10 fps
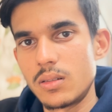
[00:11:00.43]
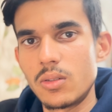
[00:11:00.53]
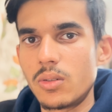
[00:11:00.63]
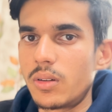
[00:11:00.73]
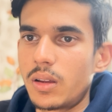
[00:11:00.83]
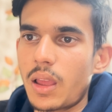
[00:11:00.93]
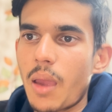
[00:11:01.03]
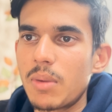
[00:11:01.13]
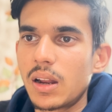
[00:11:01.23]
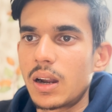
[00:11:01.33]
और
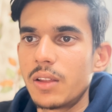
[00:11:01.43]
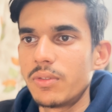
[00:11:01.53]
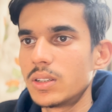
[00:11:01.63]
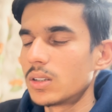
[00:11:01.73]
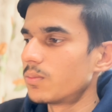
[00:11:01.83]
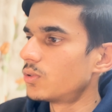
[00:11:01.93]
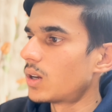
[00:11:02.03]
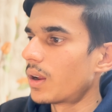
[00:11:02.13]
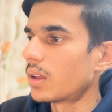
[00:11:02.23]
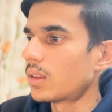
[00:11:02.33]
एम एल का डिफिनेशन पूछा
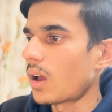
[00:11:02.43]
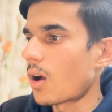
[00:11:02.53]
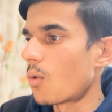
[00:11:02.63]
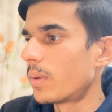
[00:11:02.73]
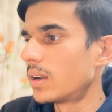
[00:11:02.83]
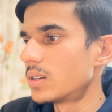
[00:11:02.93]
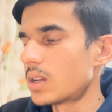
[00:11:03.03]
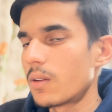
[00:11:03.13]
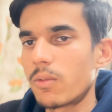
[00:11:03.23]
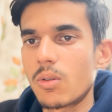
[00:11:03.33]
गया था हाउ मेनी
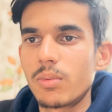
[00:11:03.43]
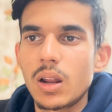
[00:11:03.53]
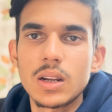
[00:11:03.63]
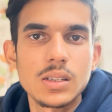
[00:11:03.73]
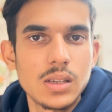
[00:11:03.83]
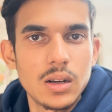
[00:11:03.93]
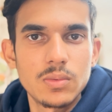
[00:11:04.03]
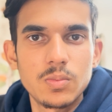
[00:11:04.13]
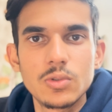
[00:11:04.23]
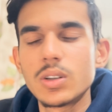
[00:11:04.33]
टाइप ऑफ डाटा सेट
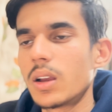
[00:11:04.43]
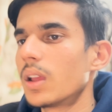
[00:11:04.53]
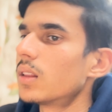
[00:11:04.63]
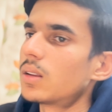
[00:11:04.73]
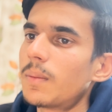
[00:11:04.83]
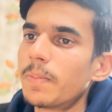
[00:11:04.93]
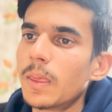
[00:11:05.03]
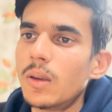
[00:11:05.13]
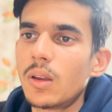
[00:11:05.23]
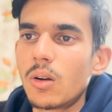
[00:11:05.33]
पूछा गया था
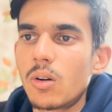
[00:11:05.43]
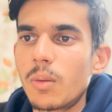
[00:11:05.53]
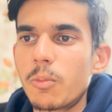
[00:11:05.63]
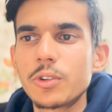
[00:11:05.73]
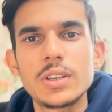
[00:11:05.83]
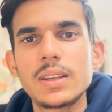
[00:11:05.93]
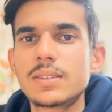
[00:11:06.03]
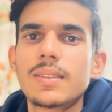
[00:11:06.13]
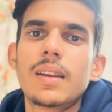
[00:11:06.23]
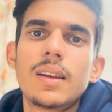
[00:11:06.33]
और प्रोजेक्ट
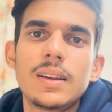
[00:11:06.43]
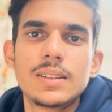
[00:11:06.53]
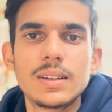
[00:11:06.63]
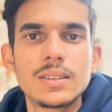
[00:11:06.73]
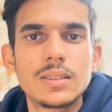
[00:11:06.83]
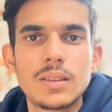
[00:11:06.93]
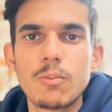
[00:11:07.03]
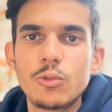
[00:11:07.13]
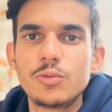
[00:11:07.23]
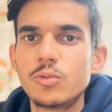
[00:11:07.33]
से रिलेटेड सब
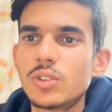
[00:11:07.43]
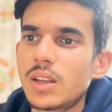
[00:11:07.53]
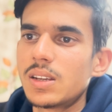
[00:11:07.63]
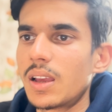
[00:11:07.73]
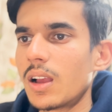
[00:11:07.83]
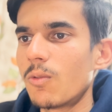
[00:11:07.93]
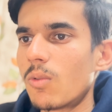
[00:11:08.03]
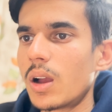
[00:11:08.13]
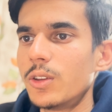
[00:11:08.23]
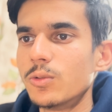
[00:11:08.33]
कुछ पूछा जाएगा
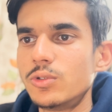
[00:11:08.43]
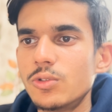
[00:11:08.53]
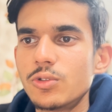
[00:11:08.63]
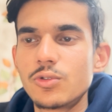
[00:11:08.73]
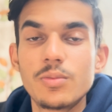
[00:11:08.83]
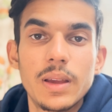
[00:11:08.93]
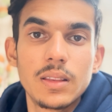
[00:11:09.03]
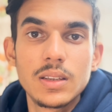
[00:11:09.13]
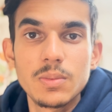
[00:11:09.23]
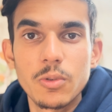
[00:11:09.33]
वाई यू चूज़ टू मेक
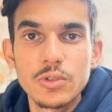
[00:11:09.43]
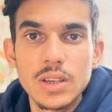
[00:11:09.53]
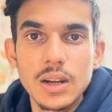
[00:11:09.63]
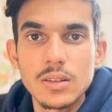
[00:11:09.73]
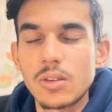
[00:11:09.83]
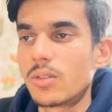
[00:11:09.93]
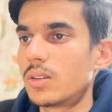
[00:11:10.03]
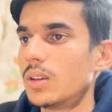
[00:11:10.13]
दिस प्रोजेक्ट और